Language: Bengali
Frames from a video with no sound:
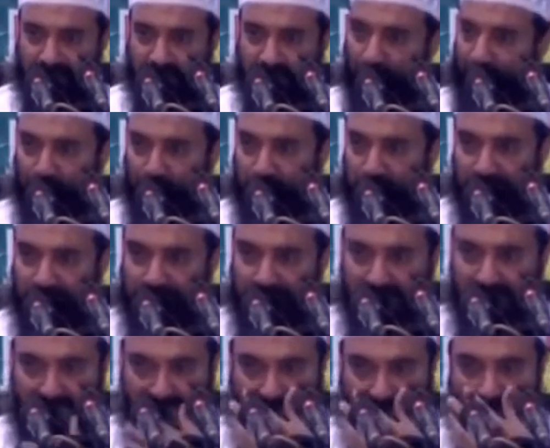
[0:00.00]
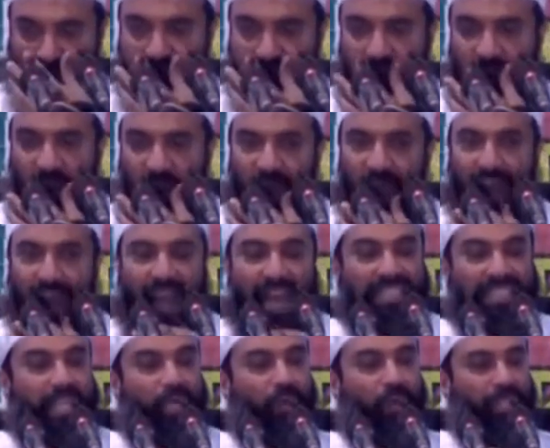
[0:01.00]
কথা বোঝেননি
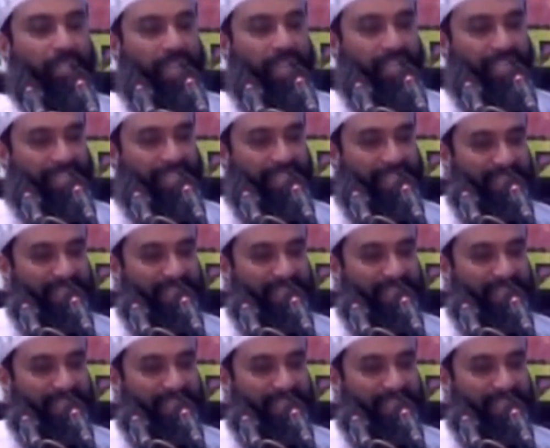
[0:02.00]
আজকে কয় তারিখ